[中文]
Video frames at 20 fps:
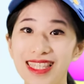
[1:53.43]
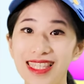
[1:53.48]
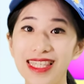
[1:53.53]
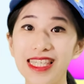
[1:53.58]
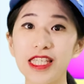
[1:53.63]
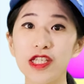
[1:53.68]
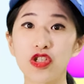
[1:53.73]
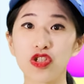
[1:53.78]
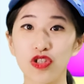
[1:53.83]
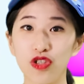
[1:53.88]

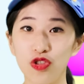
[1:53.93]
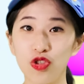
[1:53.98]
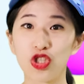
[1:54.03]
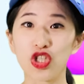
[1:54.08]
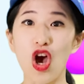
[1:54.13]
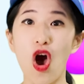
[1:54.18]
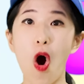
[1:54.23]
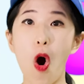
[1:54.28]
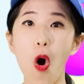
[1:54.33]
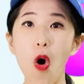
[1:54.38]
四十
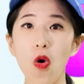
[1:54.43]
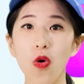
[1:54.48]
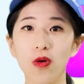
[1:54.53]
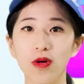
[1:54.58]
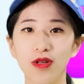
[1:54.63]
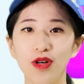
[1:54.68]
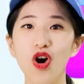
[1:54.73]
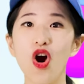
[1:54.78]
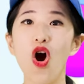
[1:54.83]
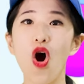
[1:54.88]

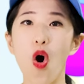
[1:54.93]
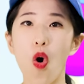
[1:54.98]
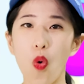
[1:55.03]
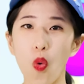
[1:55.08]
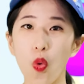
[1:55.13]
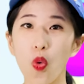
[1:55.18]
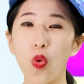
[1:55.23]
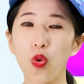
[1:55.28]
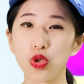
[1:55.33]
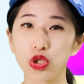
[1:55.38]
九、
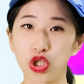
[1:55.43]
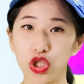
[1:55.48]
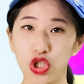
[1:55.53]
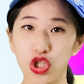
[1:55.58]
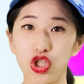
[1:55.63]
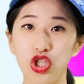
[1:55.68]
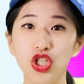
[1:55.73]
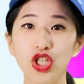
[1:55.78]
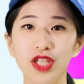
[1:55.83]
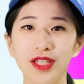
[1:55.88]
五
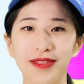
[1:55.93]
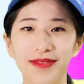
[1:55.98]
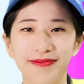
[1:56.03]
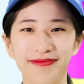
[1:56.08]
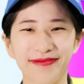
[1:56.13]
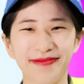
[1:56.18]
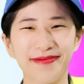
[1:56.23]
十、